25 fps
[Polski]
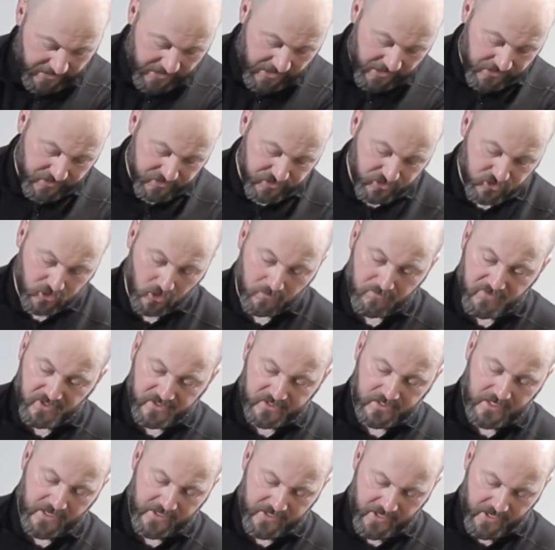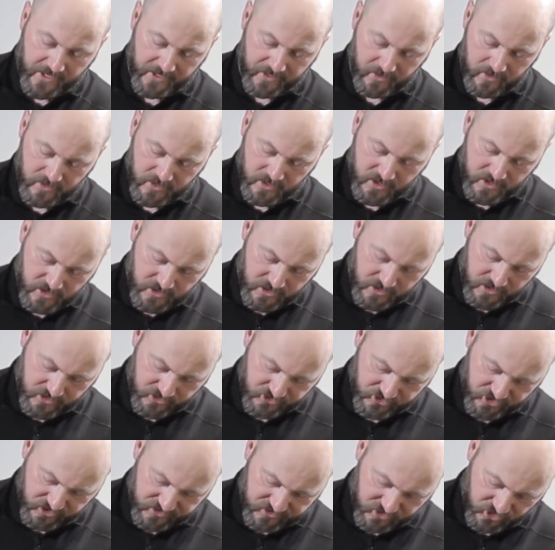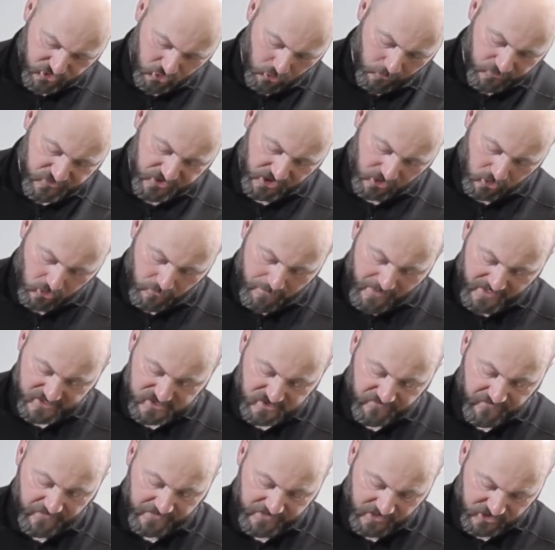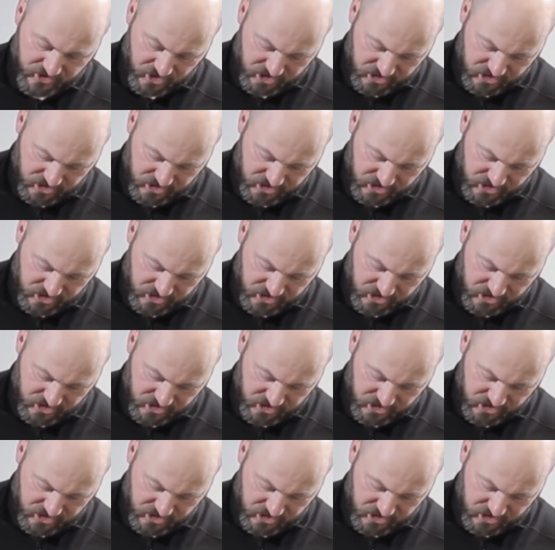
layer, ni to mid layer, czyli coś grubszego. Bardzo fajna